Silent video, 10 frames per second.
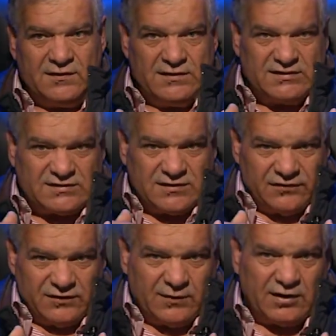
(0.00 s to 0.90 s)
لسه
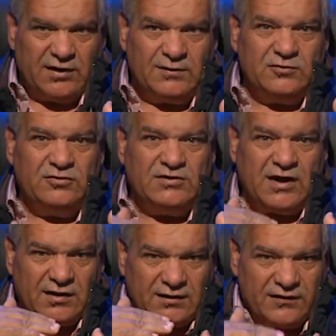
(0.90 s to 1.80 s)
في مرحله بده
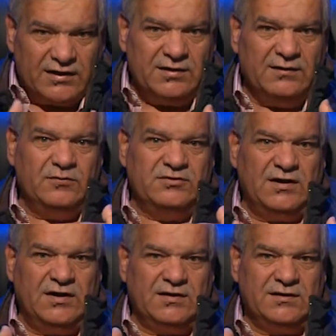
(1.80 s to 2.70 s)
يتعرف عليه
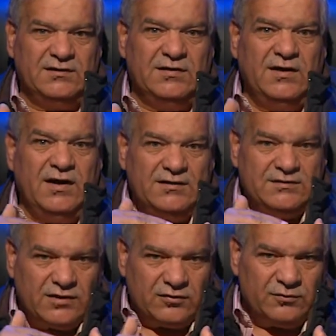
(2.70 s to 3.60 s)
المتلقي هاي
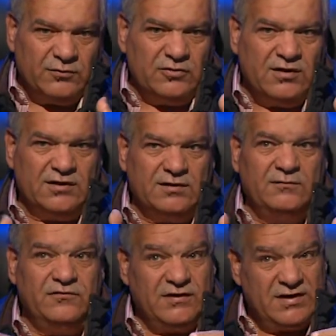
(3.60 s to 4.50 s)
تاخذ منه لكن
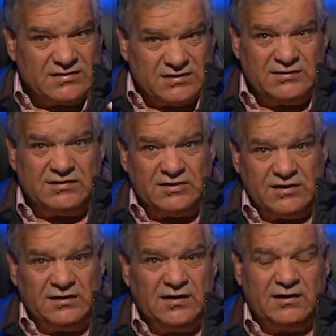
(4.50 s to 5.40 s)
في ناس كثير
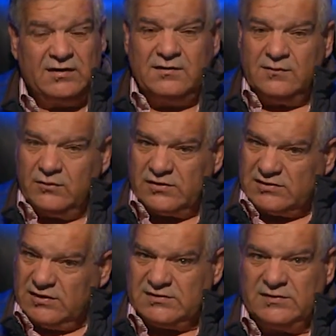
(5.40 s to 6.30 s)
جايينك وصل لك